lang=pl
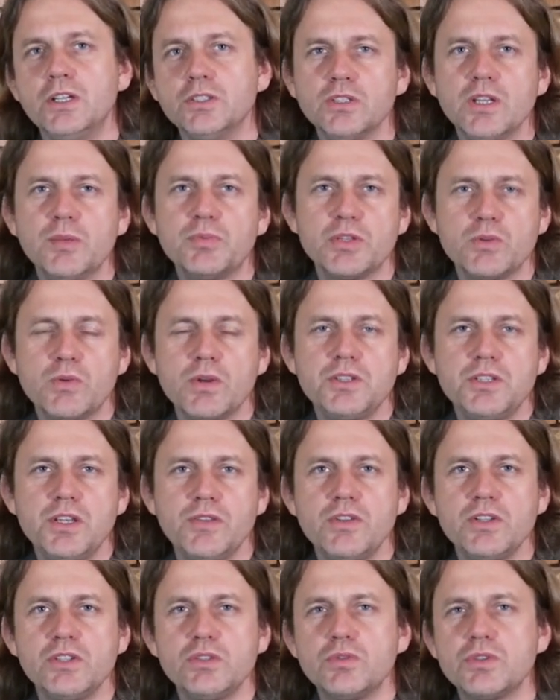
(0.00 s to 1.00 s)
To na przykład
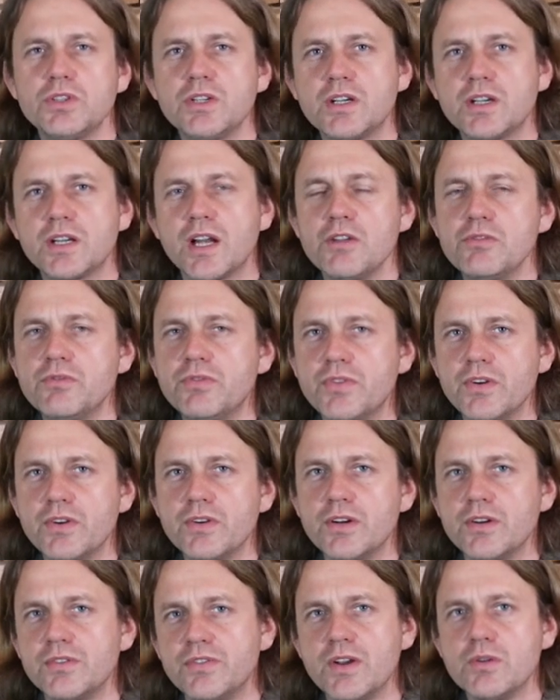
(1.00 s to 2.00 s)
dziewięć dużych krajów
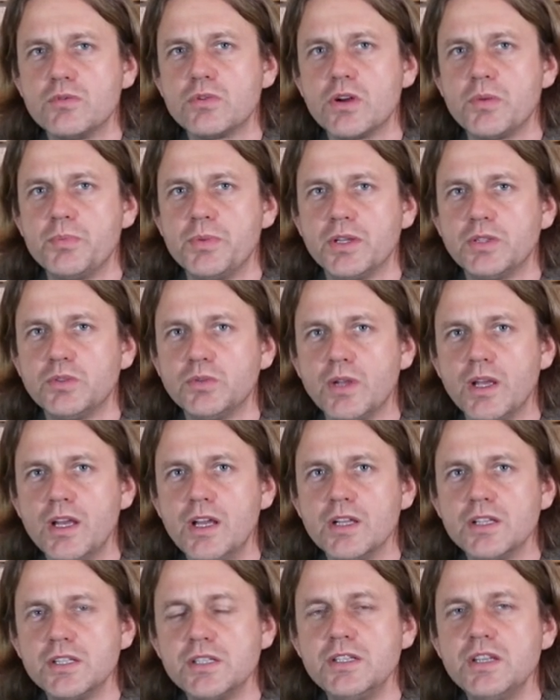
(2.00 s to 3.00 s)
w Europie, które
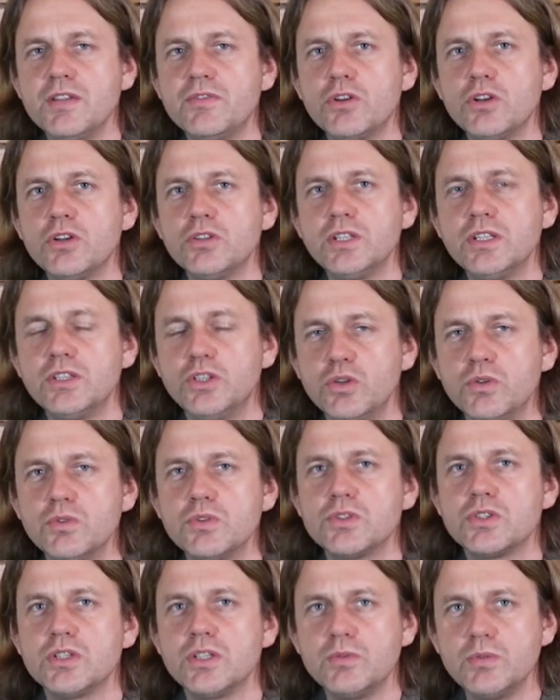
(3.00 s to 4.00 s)
zniewolone
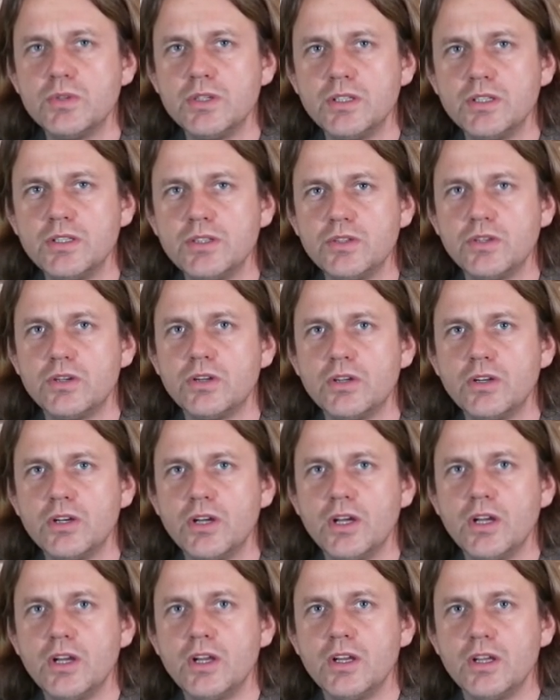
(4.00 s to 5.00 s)
dążyły do
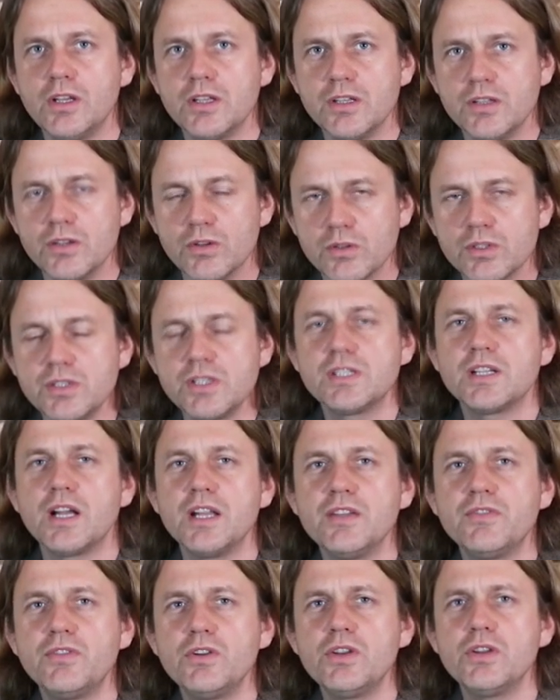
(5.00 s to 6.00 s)

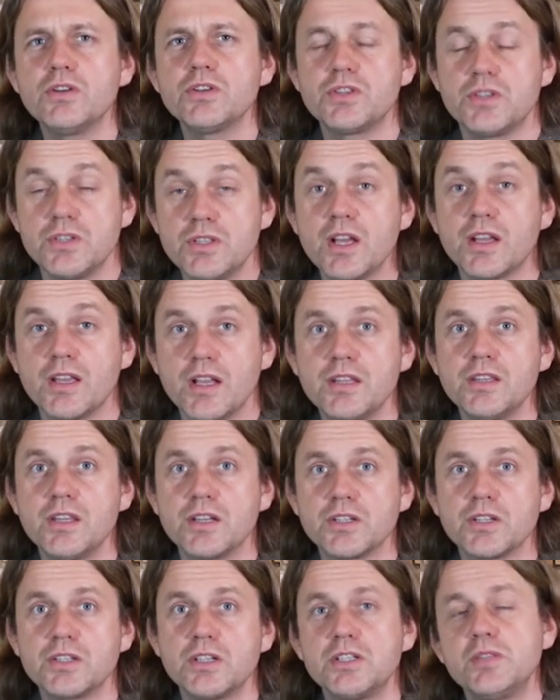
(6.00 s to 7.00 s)
odzyskania wolności, tak jak
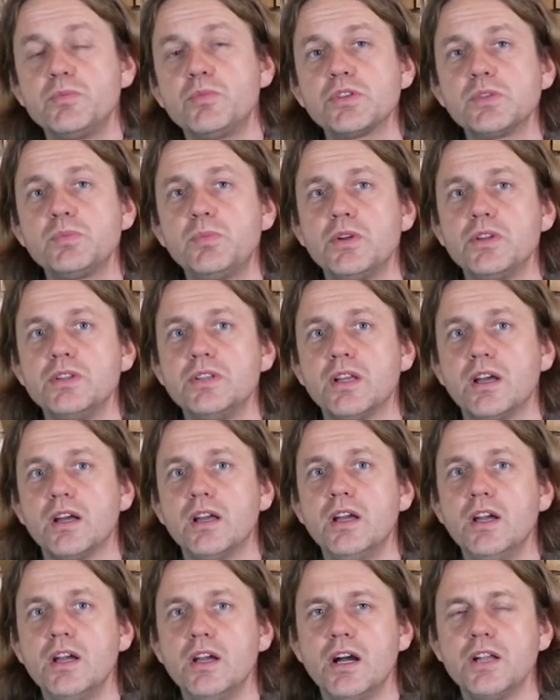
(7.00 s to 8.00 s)
nasza Rzeczypospolita.
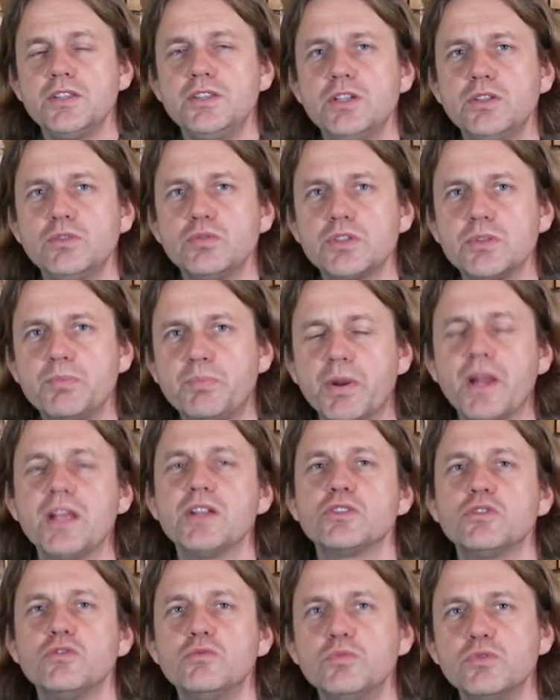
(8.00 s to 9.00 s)
A ci, którzy
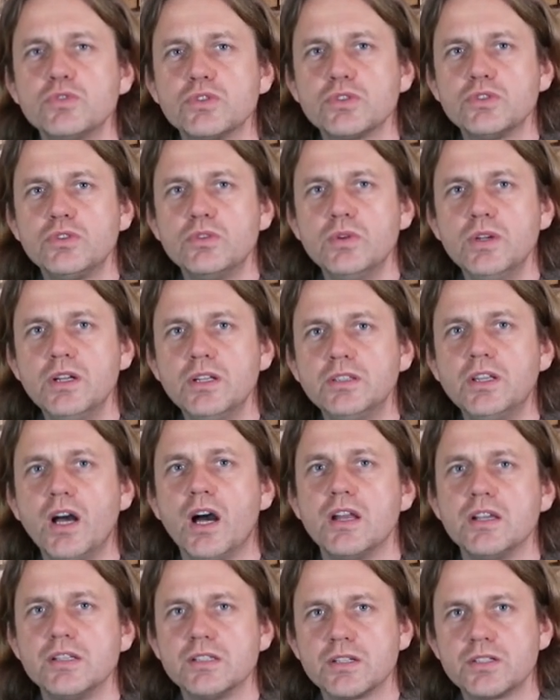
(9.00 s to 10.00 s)
prężą muskuły,
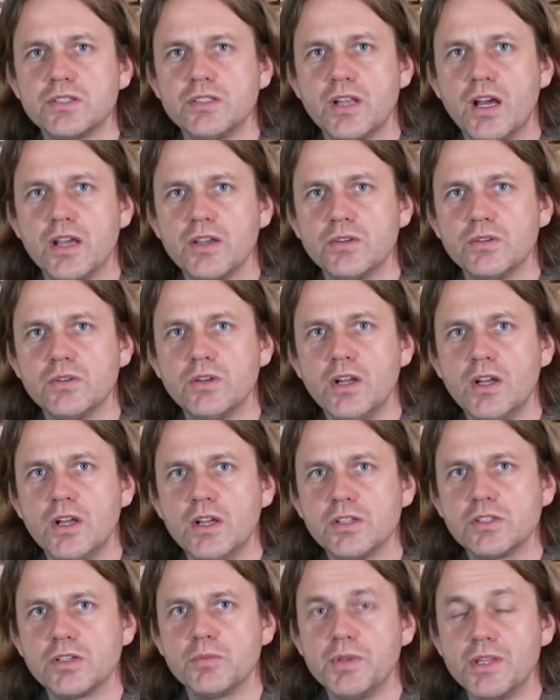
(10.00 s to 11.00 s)
dalej zaczynają
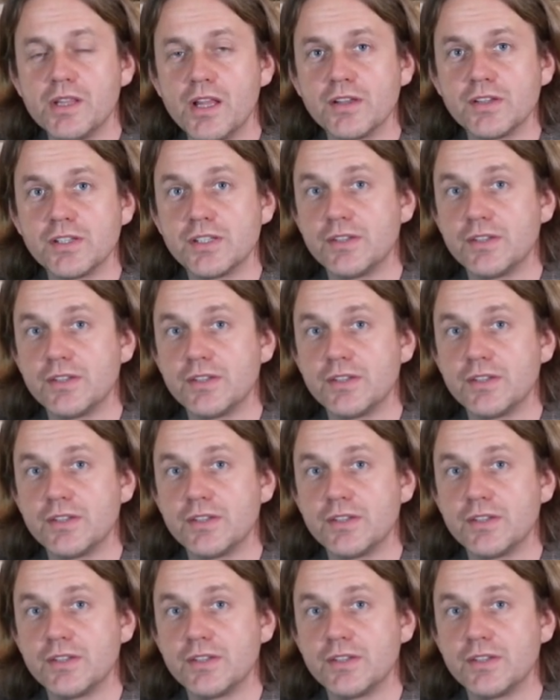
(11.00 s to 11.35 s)
sobie